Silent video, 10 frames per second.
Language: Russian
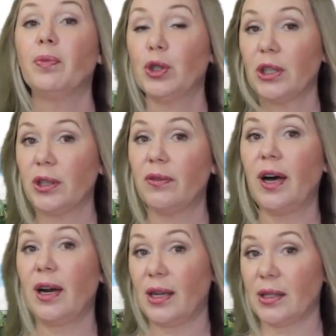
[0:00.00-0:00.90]
То есть это
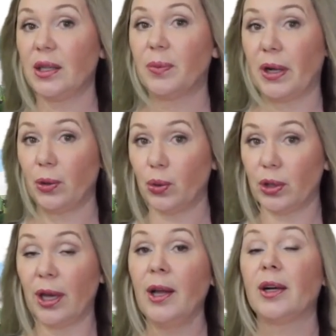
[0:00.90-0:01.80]
два разных
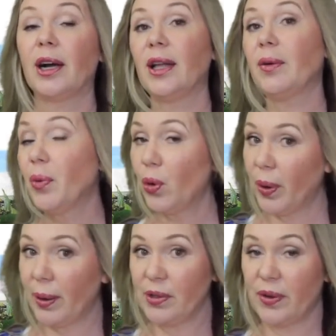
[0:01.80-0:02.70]
продукта. Когда мы
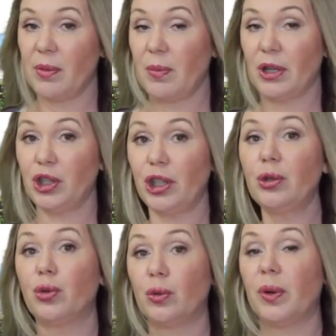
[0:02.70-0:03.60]
покупаем с вами
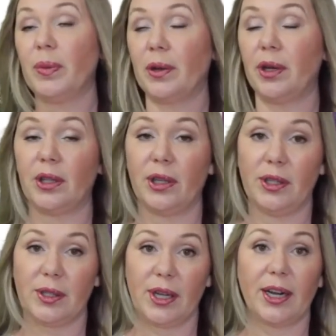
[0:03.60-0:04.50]
машину, ну, например, это
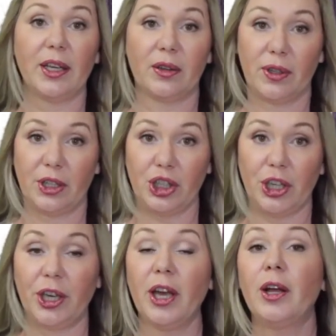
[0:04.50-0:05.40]
из дорогих
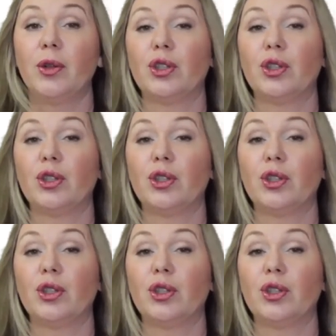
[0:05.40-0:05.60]
вложений,